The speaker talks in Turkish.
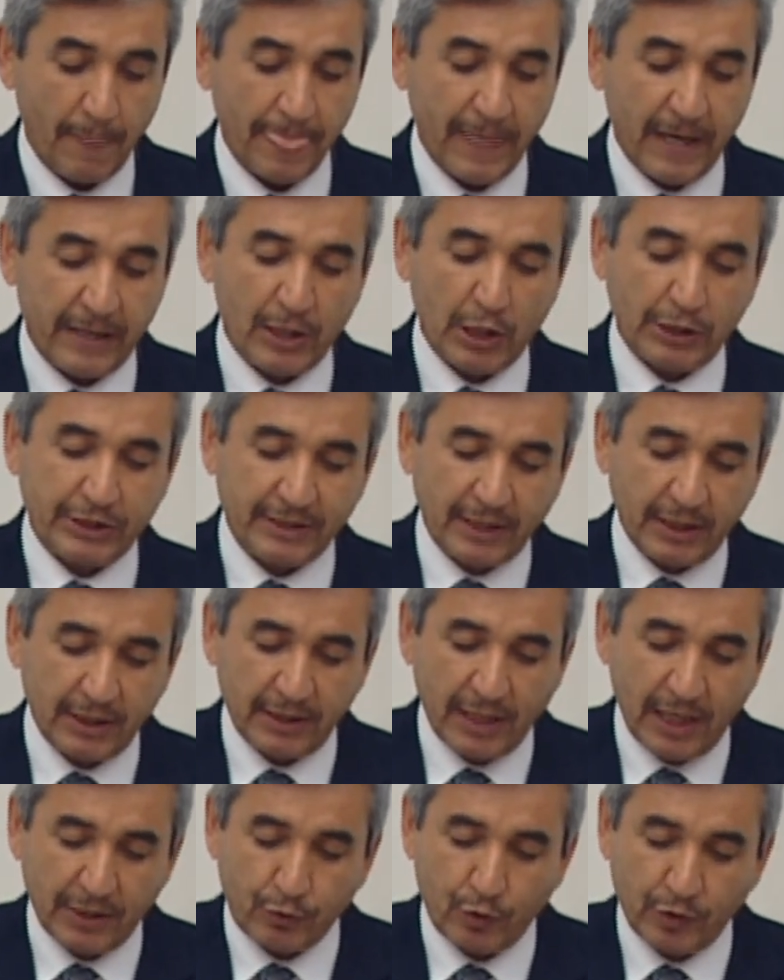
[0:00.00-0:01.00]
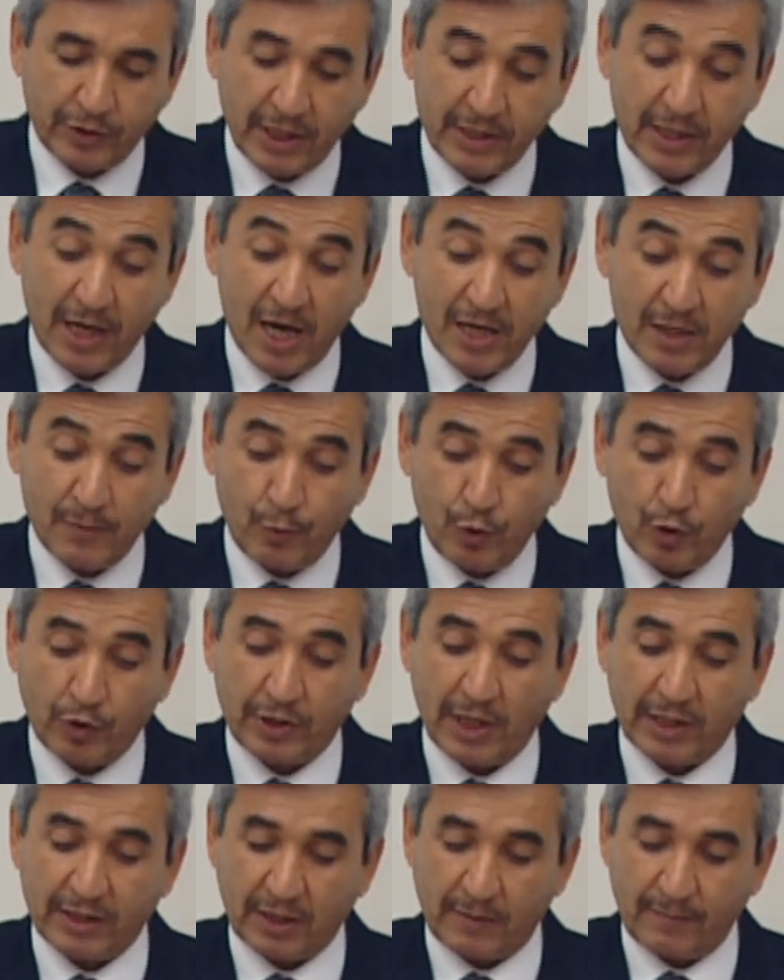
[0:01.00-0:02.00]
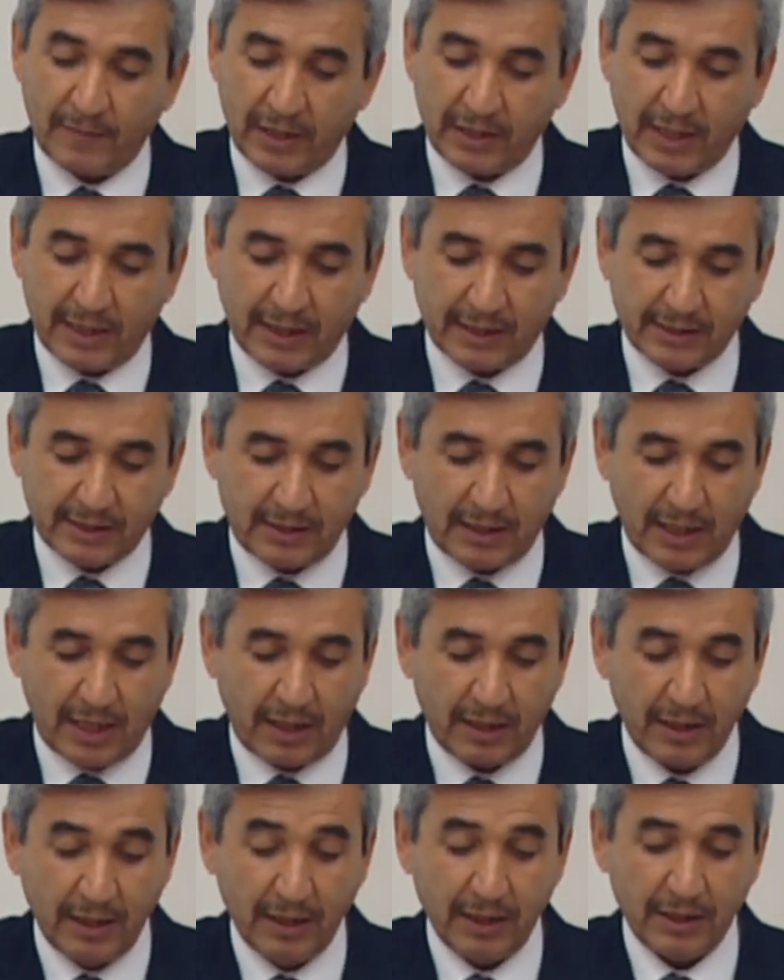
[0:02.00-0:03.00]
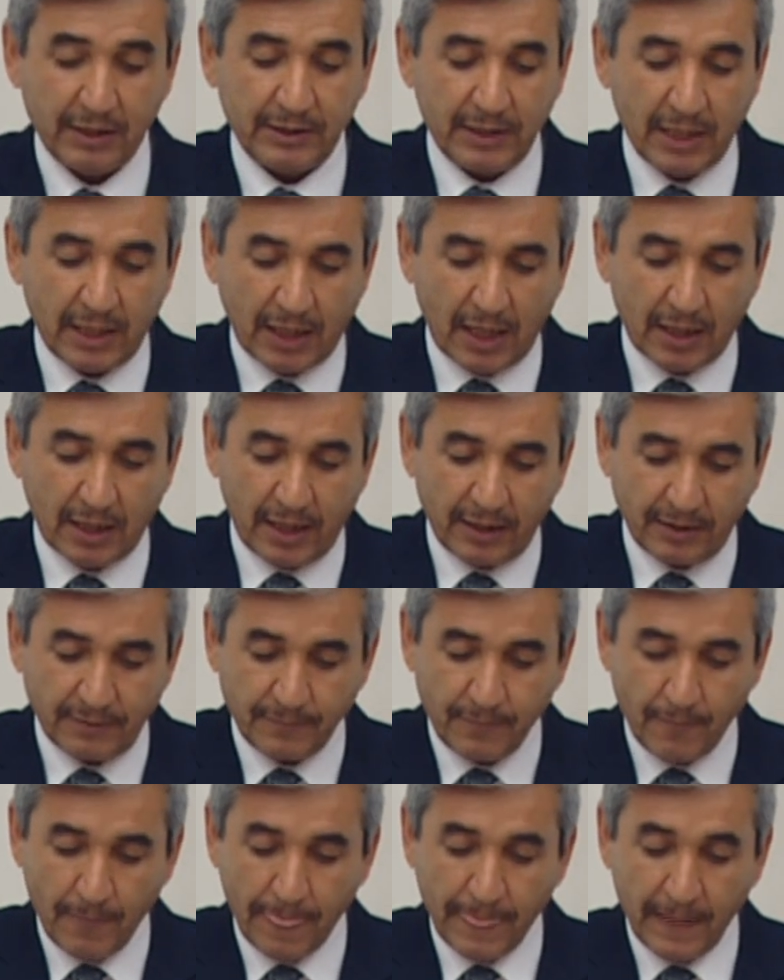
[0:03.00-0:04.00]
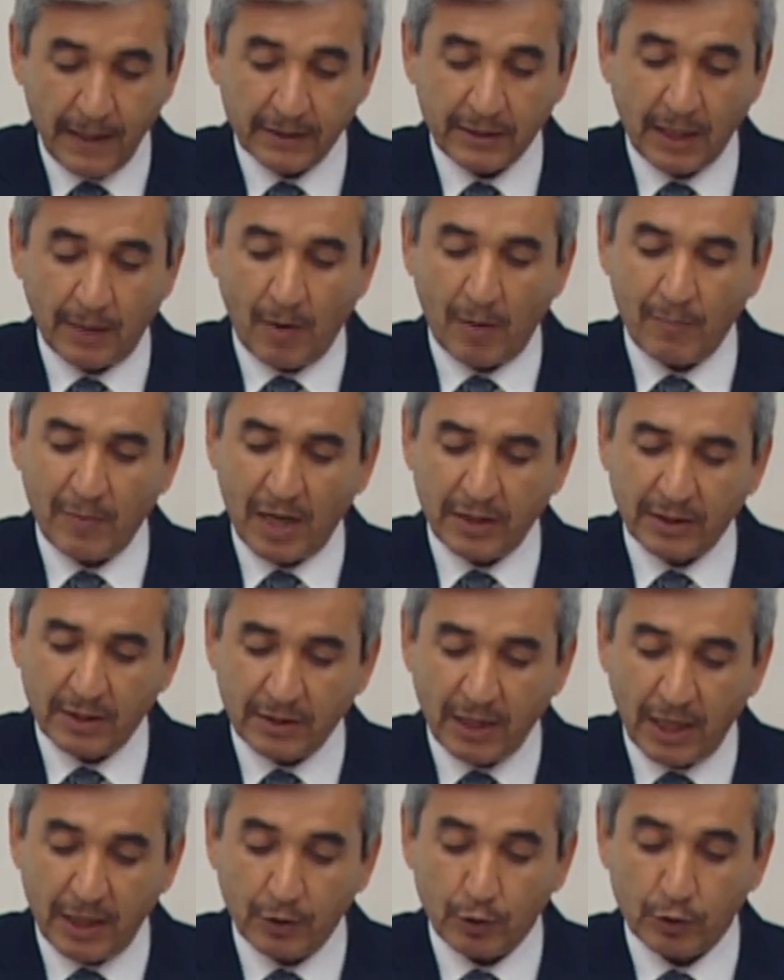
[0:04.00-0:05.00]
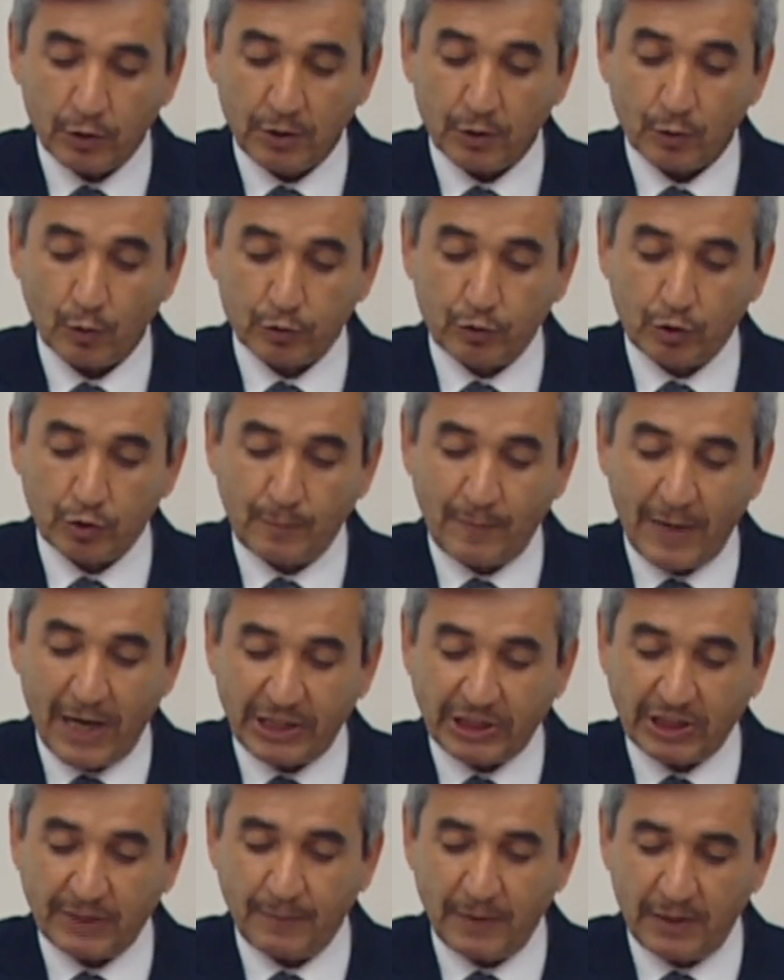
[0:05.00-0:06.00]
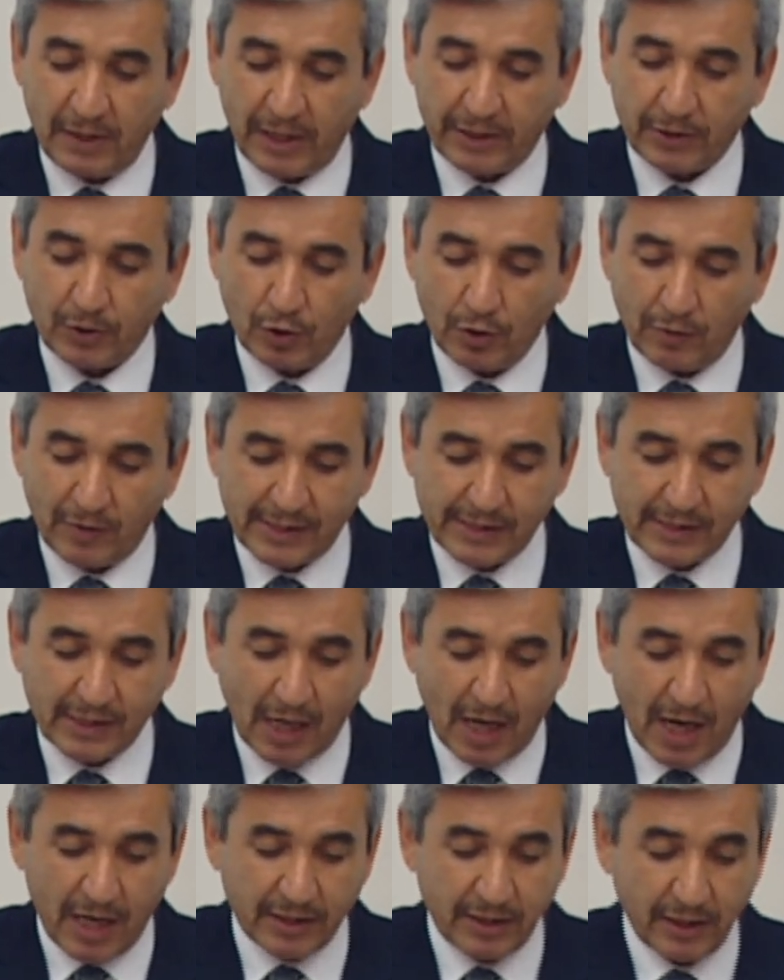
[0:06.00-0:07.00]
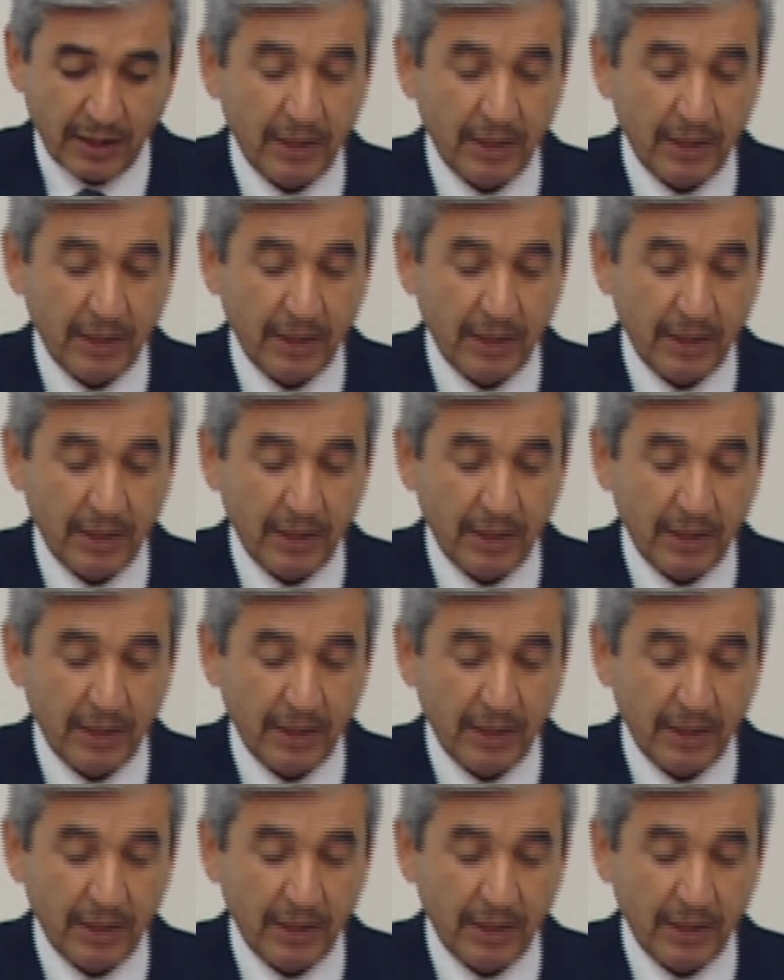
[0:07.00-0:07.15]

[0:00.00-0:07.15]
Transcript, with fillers: Enerjide yine Türkiye'nin en büyük yatırımları arasında yer alan tamamlandığında 35 milyar kilowatt saat